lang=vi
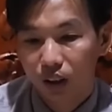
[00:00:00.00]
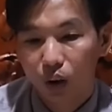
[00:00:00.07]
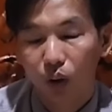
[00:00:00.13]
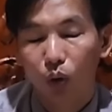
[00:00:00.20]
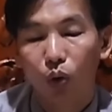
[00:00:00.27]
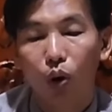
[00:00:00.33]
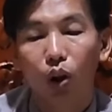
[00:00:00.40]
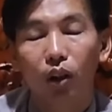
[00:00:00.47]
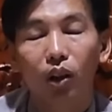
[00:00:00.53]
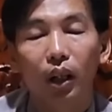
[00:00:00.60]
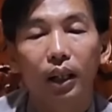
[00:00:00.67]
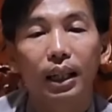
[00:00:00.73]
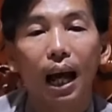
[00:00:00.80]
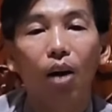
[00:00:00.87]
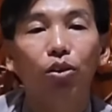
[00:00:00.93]
rồi tôi nói
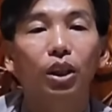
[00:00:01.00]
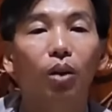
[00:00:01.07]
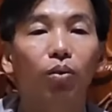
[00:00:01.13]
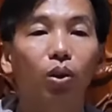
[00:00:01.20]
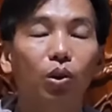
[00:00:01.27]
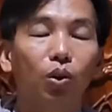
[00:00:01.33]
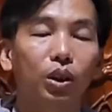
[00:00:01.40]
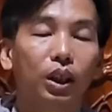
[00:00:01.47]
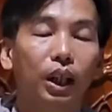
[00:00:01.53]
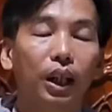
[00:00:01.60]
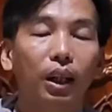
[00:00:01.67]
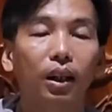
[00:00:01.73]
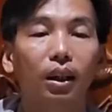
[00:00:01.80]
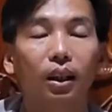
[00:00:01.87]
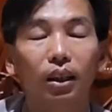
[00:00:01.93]
chuyện đạo xong rồi tôi
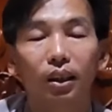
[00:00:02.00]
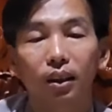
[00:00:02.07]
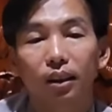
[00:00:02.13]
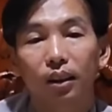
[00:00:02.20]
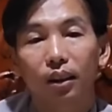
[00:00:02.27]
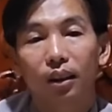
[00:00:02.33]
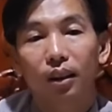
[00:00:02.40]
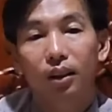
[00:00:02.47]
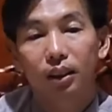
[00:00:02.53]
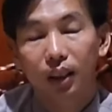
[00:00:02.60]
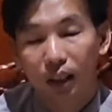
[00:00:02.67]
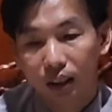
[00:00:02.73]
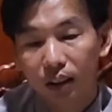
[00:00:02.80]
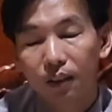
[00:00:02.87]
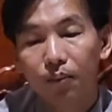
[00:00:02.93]
sẽ ờ,
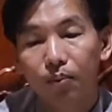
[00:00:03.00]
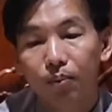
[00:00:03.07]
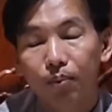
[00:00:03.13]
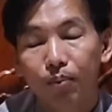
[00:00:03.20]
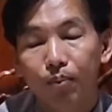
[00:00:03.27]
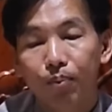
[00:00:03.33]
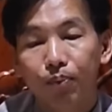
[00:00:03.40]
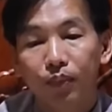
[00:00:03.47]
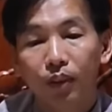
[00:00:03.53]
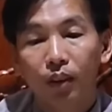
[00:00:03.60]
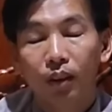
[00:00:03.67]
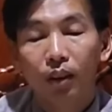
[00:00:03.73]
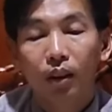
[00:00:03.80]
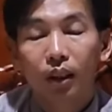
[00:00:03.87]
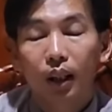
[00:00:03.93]
xử
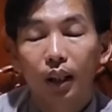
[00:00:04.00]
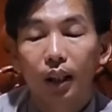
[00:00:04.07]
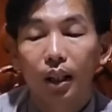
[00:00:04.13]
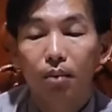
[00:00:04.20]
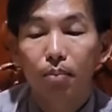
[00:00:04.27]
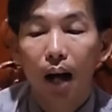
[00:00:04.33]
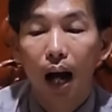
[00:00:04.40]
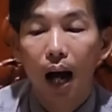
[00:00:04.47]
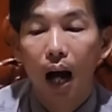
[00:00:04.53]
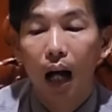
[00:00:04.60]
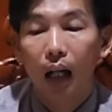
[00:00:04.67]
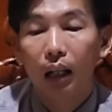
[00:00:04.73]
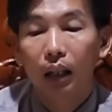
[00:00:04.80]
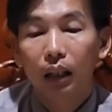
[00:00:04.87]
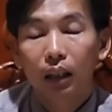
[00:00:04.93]
thì khi
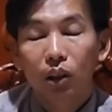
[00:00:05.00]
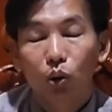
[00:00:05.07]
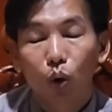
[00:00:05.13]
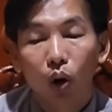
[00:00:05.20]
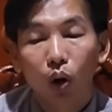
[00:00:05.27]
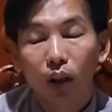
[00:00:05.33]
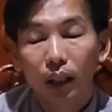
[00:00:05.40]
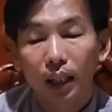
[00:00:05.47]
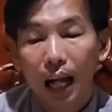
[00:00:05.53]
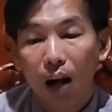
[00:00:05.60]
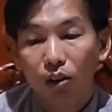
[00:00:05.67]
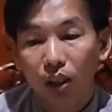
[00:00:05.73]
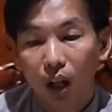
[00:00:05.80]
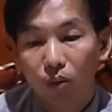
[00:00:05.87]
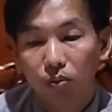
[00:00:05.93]
mà Chúa nói chuyện
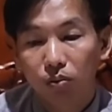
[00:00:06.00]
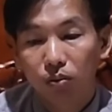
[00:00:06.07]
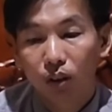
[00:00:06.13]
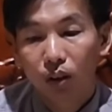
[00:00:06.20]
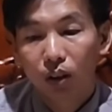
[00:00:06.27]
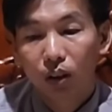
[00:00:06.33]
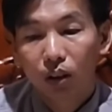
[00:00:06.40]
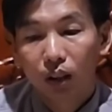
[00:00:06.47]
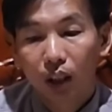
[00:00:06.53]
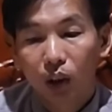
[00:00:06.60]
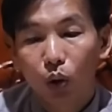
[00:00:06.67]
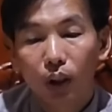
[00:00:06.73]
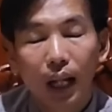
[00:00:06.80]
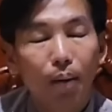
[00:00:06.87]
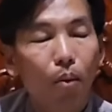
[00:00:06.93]
đạo xong thì
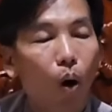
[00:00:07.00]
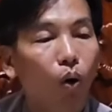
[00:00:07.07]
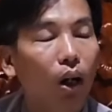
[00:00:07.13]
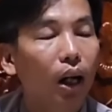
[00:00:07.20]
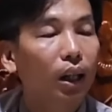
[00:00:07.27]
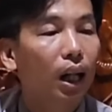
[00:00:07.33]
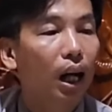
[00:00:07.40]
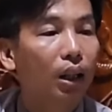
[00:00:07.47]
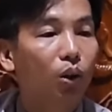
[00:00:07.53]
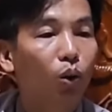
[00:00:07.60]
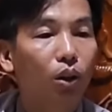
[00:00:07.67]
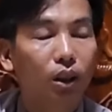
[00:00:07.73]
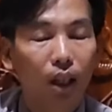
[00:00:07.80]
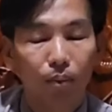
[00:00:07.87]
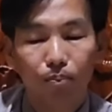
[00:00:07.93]
Chúa giả bộ lơ lơ
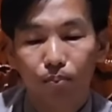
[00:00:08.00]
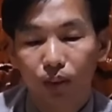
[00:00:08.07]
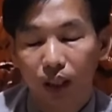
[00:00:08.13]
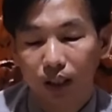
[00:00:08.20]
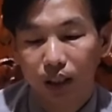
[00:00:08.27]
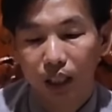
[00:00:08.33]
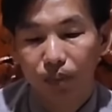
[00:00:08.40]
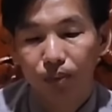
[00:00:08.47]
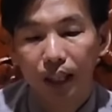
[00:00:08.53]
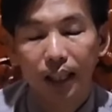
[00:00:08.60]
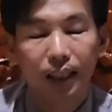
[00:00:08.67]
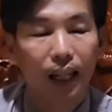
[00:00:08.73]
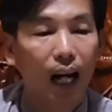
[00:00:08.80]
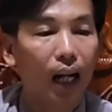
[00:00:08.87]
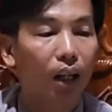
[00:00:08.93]
Chúa sắp, sắp xếp
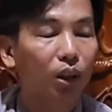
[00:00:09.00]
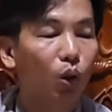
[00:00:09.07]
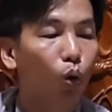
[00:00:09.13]
sách vở là